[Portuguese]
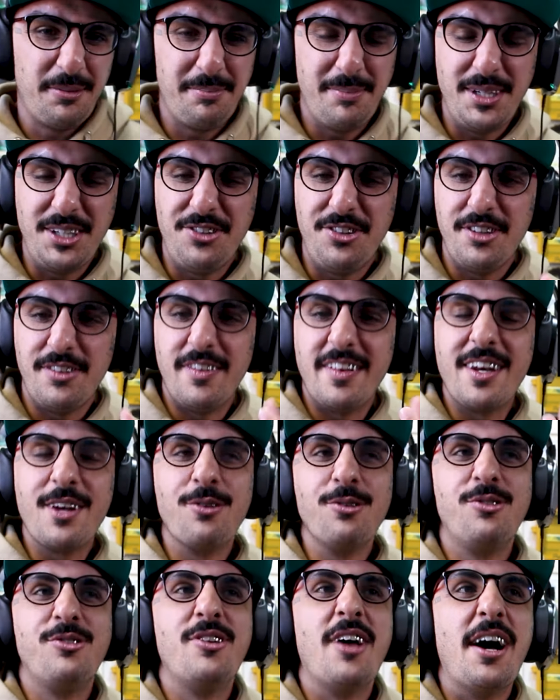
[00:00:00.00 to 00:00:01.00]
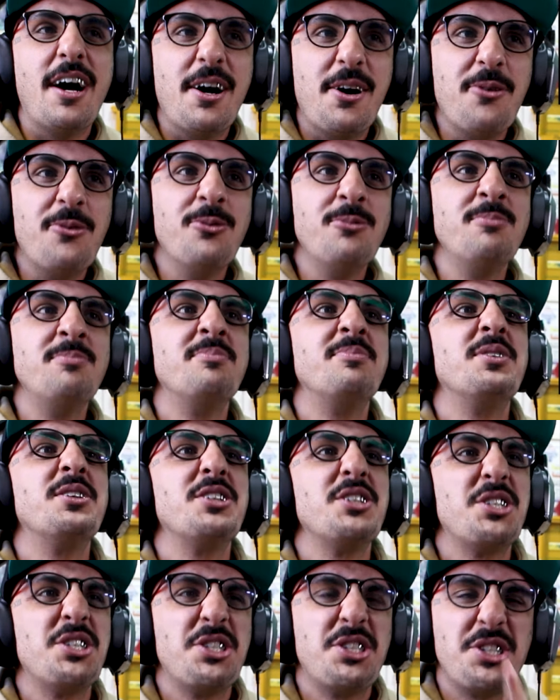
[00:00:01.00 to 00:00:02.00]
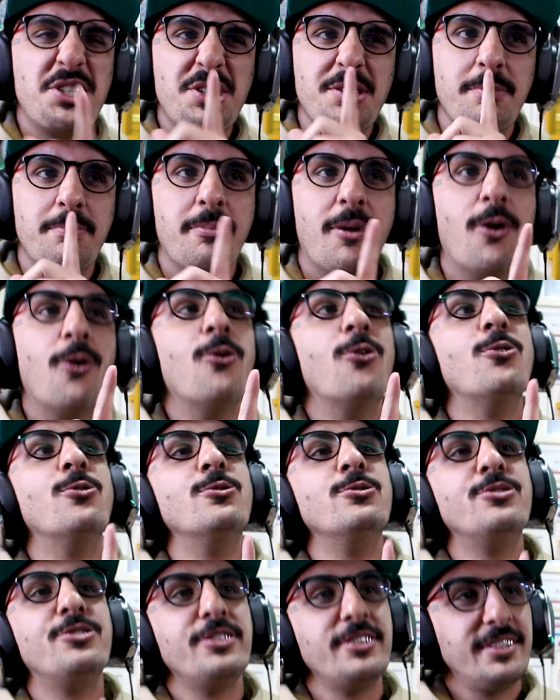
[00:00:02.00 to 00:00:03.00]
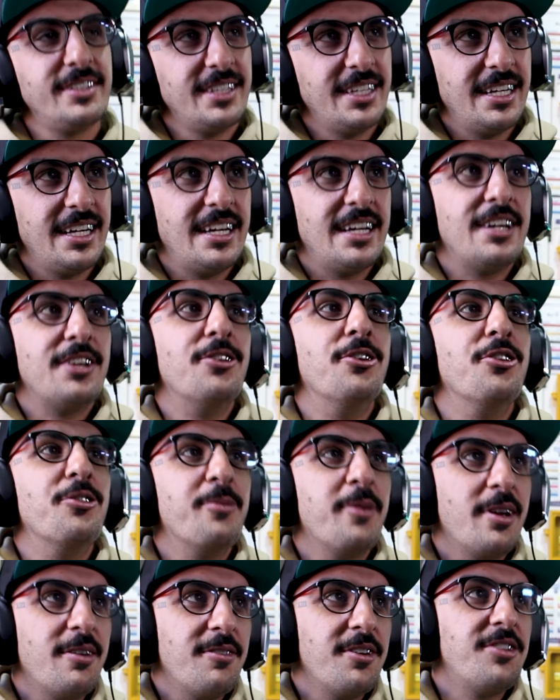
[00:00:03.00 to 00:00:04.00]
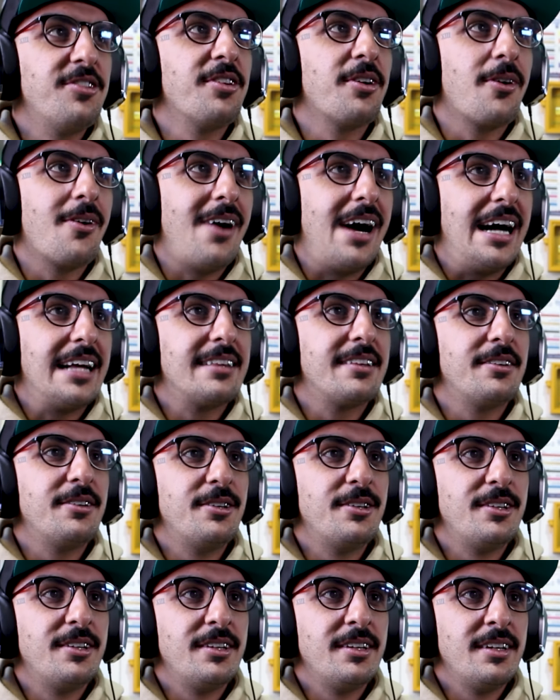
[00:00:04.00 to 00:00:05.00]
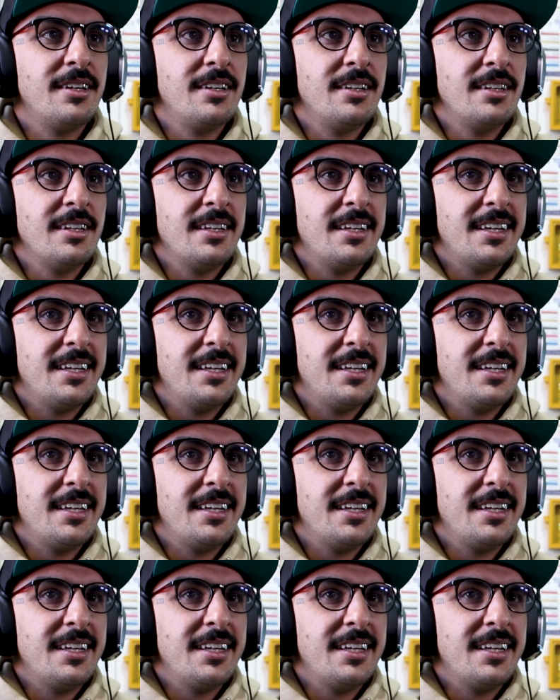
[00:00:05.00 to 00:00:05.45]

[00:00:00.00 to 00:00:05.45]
Beat drillzão, mode 2024. Tá no business,